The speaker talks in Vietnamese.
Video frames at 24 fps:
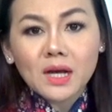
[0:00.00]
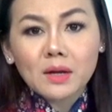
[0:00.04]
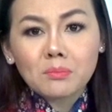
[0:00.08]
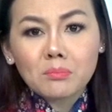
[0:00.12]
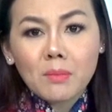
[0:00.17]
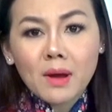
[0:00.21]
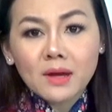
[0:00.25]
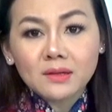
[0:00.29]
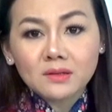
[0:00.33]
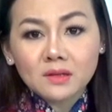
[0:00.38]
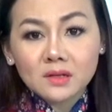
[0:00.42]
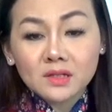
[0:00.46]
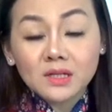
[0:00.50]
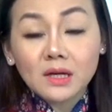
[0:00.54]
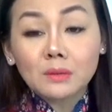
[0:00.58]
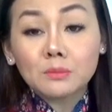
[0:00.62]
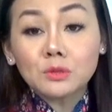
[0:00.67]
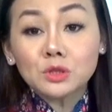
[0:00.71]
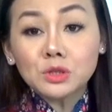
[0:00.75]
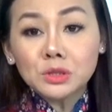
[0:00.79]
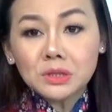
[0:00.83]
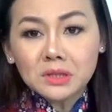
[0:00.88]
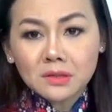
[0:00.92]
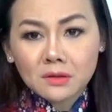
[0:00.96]
cách bay tới
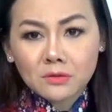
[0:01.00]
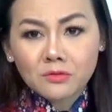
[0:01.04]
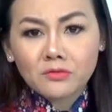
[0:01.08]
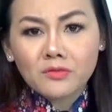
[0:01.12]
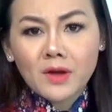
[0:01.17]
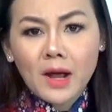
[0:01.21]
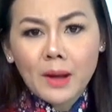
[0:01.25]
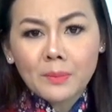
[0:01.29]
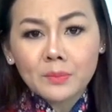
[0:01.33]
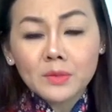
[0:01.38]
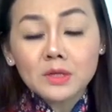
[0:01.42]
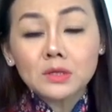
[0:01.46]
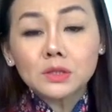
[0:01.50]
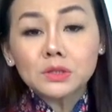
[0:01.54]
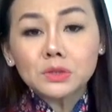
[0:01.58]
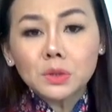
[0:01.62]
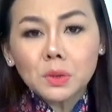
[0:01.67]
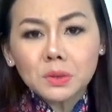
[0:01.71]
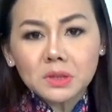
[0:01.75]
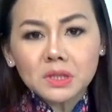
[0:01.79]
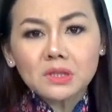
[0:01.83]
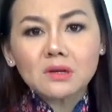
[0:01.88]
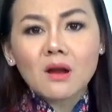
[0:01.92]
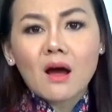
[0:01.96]
Campuchia hợp pháp,
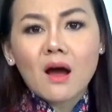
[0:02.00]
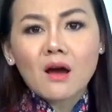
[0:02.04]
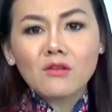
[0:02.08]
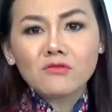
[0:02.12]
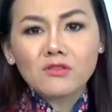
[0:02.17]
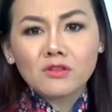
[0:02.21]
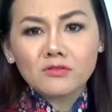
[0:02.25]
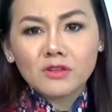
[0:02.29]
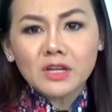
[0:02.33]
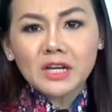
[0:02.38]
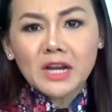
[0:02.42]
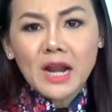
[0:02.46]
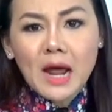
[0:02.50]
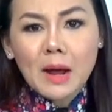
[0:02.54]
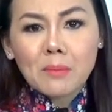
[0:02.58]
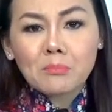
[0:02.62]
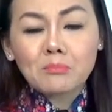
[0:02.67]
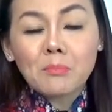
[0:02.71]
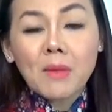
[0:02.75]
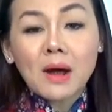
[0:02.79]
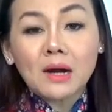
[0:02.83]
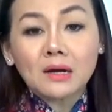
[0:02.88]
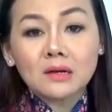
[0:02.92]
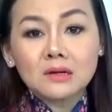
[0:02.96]
rồi từ đó về Việt Nam
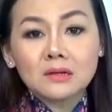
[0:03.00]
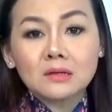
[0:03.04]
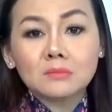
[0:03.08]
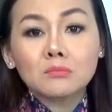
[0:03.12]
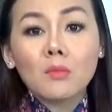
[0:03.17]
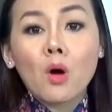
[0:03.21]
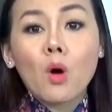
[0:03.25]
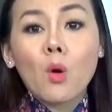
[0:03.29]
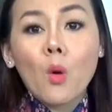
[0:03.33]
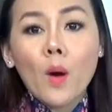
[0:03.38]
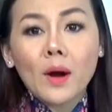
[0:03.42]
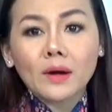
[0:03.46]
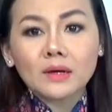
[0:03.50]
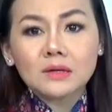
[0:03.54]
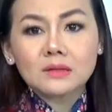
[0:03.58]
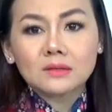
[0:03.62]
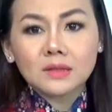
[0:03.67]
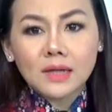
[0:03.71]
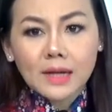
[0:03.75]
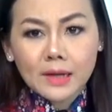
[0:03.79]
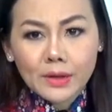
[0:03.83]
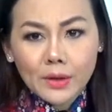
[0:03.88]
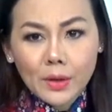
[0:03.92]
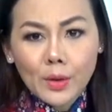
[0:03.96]
bằng đường bộ hoặc đường
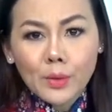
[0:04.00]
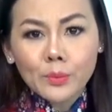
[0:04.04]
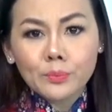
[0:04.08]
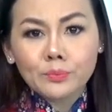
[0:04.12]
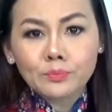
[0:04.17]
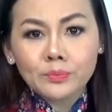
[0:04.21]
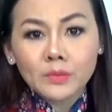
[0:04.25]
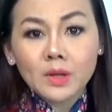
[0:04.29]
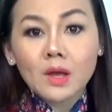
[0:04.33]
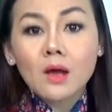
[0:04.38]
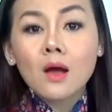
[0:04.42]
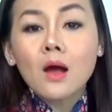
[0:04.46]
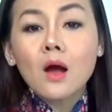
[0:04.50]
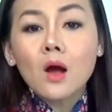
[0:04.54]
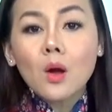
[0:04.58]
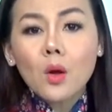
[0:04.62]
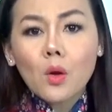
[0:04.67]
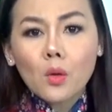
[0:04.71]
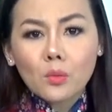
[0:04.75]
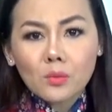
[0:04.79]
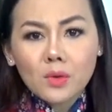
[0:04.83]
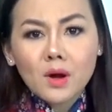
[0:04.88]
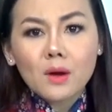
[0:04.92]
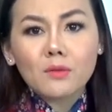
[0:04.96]
hàng không,
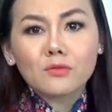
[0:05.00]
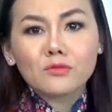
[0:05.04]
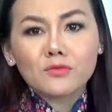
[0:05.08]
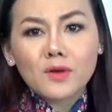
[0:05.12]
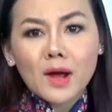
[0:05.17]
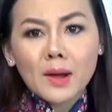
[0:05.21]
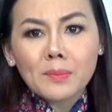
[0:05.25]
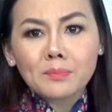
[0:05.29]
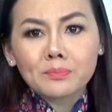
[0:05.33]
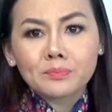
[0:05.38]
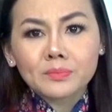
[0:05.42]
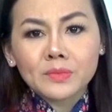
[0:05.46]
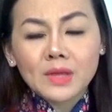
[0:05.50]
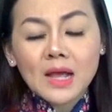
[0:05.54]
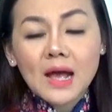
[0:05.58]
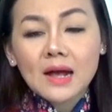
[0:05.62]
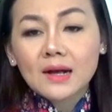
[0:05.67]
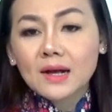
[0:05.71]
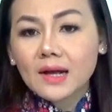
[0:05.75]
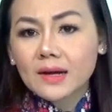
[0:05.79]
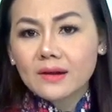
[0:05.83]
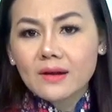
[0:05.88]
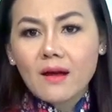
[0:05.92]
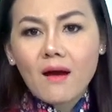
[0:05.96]
cũng hợp pháp.
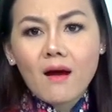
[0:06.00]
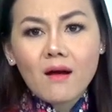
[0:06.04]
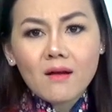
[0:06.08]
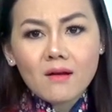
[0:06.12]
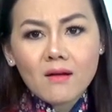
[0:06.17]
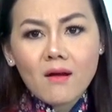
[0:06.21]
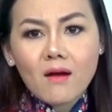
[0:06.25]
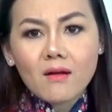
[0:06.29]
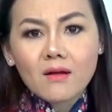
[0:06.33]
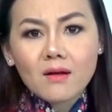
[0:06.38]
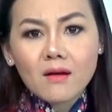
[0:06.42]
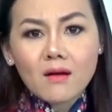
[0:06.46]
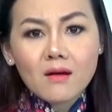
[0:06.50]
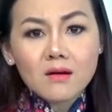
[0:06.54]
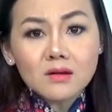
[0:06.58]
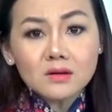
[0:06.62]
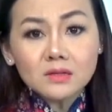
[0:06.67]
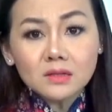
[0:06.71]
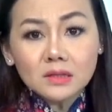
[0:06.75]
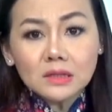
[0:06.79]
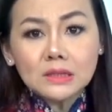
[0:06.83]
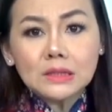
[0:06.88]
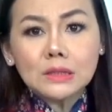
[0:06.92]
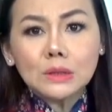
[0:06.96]
Cạnh đó còn có
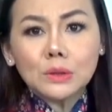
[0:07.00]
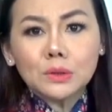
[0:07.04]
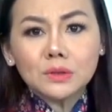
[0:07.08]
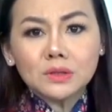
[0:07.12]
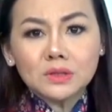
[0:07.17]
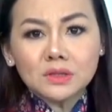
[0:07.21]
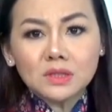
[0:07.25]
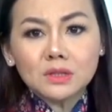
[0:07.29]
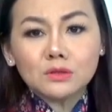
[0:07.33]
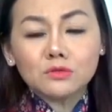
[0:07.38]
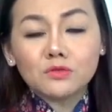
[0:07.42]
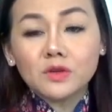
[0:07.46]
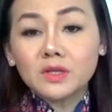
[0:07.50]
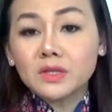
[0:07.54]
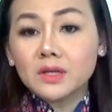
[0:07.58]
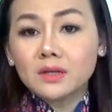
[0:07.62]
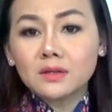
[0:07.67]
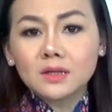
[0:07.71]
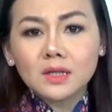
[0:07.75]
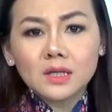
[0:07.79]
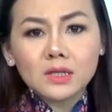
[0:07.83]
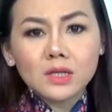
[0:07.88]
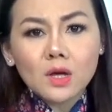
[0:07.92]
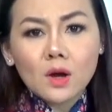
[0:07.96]
rất nhiều người vì những
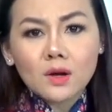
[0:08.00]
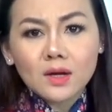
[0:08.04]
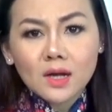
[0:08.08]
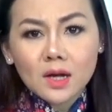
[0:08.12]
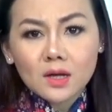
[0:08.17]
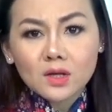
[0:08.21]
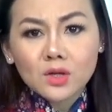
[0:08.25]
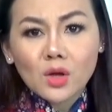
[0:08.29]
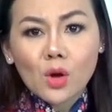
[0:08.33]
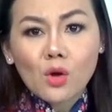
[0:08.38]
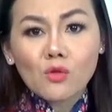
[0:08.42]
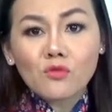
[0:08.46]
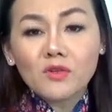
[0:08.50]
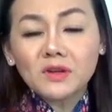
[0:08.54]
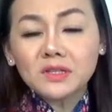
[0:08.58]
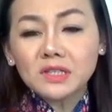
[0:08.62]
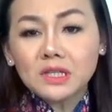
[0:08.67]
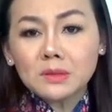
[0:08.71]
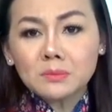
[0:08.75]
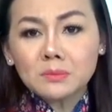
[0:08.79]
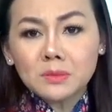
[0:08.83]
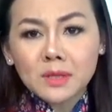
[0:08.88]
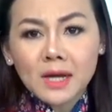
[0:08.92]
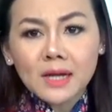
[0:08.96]
lý do khác nhau phải
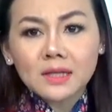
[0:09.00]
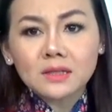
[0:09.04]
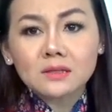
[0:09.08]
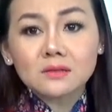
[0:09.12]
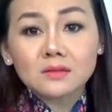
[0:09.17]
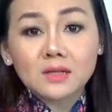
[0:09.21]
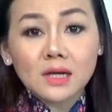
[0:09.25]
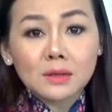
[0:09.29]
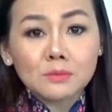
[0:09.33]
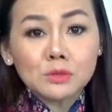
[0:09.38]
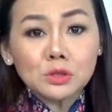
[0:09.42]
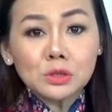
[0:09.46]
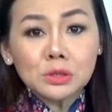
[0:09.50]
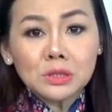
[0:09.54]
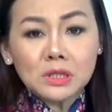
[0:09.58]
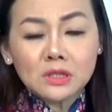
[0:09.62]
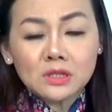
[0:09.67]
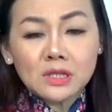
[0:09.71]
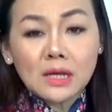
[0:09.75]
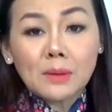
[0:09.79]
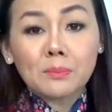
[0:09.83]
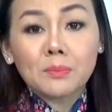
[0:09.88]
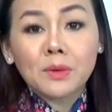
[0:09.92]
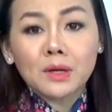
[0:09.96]
tìm cách từ Campuchia
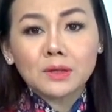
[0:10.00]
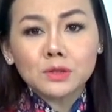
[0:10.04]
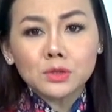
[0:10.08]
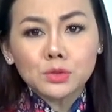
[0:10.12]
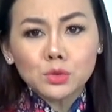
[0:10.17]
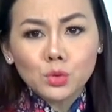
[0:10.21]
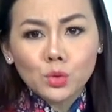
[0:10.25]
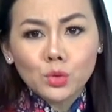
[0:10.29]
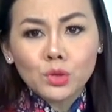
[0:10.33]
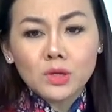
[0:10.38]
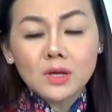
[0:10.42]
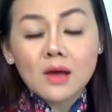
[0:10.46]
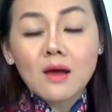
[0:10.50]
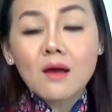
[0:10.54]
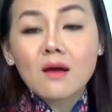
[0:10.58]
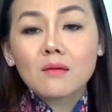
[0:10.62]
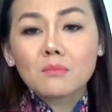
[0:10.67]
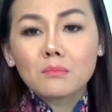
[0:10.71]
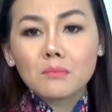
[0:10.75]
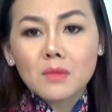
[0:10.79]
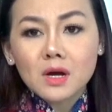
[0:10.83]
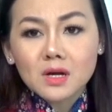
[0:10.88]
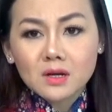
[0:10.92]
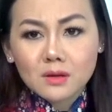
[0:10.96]
nhập cảnh xuôi,
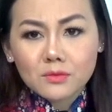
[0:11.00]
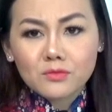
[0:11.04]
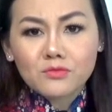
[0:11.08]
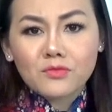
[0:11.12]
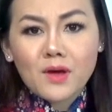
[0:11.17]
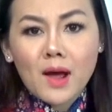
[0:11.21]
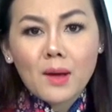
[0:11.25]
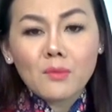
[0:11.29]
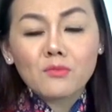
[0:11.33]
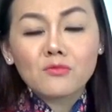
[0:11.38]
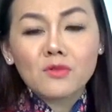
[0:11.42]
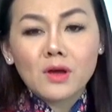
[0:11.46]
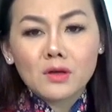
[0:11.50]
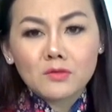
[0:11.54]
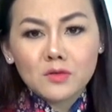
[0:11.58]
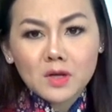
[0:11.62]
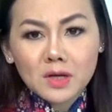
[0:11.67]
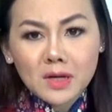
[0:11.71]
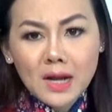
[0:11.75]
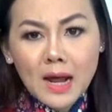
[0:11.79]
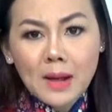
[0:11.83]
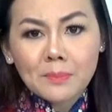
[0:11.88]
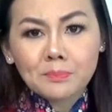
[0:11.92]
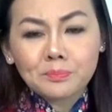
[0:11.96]
bất hợp pháp về Việt
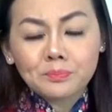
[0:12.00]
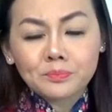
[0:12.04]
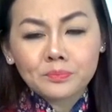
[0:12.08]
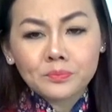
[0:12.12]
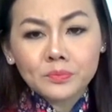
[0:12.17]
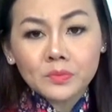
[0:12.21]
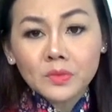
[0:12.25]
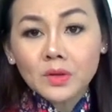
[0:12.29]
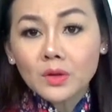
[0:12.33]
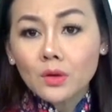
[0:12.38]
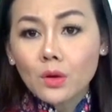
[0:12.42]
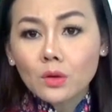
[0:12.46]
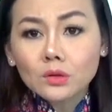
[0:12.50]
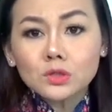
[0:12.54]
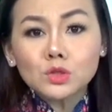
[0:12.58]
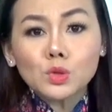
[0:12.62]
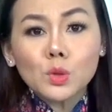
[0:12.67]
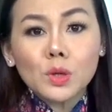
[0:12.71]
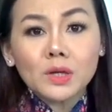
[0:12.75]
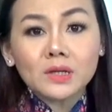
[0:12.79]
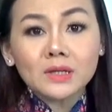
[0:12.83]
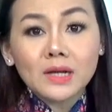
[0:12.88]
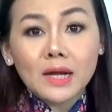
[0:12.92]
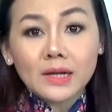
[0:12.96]
Nam. Câu
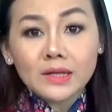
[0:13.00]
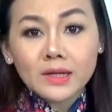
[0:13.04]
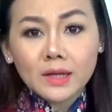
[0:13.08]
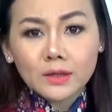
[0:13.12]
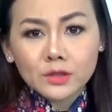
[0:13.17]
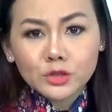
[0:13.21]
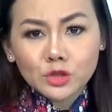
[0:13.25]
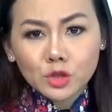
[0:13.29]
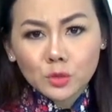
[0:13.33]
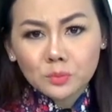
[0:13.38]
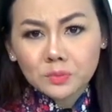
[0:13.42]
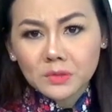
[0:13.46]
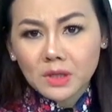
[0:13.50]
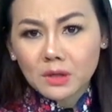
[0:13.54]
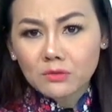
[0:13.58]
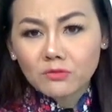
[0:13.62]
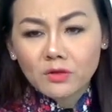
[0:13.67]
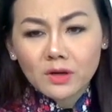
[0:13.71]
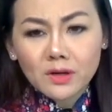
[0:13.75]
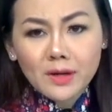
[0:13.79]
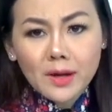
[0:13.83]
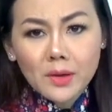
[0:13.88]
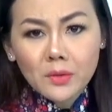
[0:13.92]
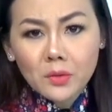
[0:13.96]
chuyện đã nhanh chóng thành
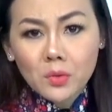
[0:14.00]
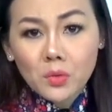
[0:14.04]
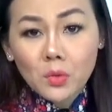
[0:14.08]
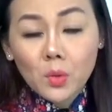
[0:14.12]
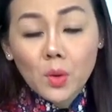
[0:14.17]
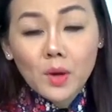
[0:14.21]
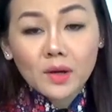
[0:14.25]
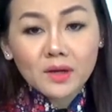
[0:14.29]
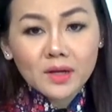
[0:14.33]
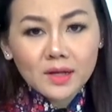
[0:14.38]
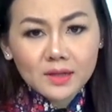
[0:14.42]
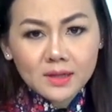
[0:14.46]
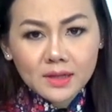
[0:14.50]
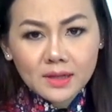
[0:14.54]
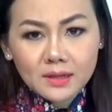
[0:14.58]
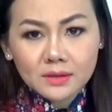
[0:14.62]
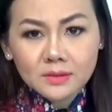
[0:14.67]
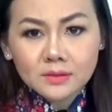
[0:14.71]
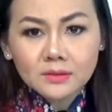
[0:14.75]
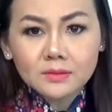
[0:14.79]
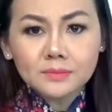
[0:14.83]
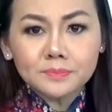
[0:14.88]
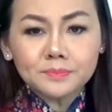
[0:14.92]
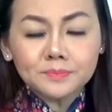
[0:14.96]
vấn đề của quan hệ hai
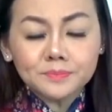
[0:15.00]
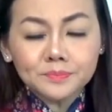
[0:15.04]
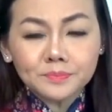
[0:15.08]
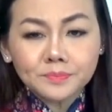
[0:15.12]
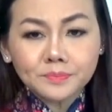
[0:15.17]
nước.